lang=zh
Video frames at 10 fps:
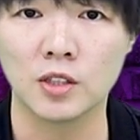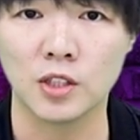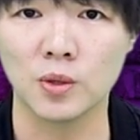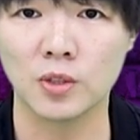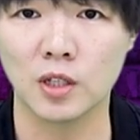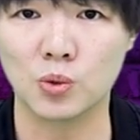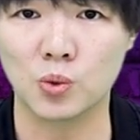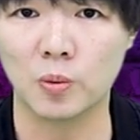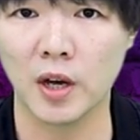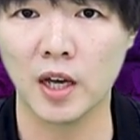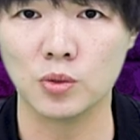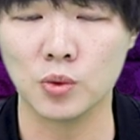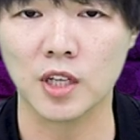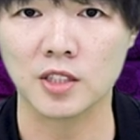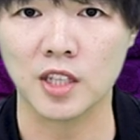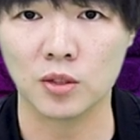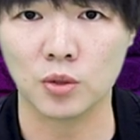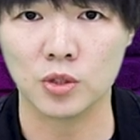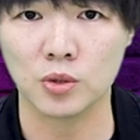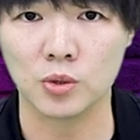其中一个左派最常讲的
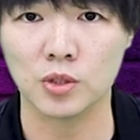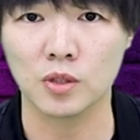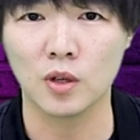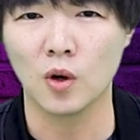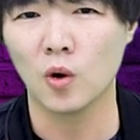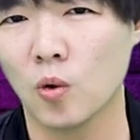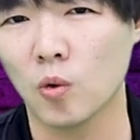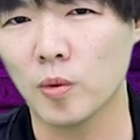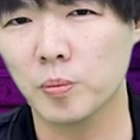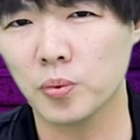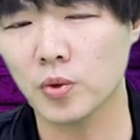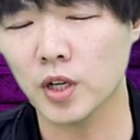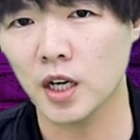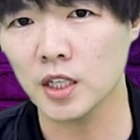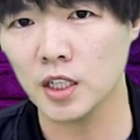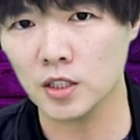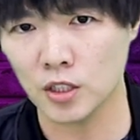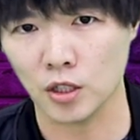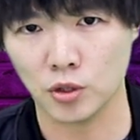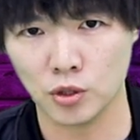东西就是，我们不可以
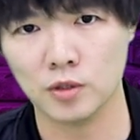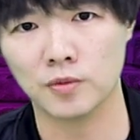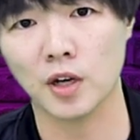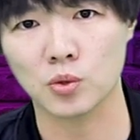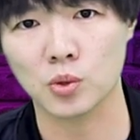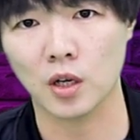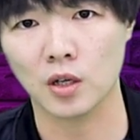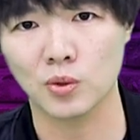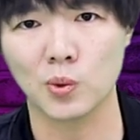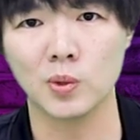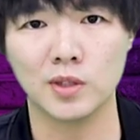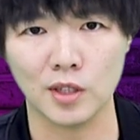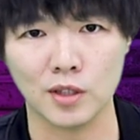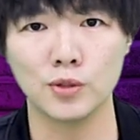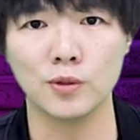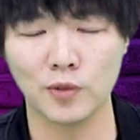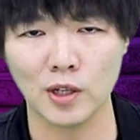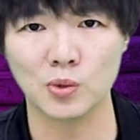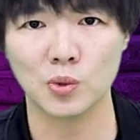抵制犯罪。如果抵制犯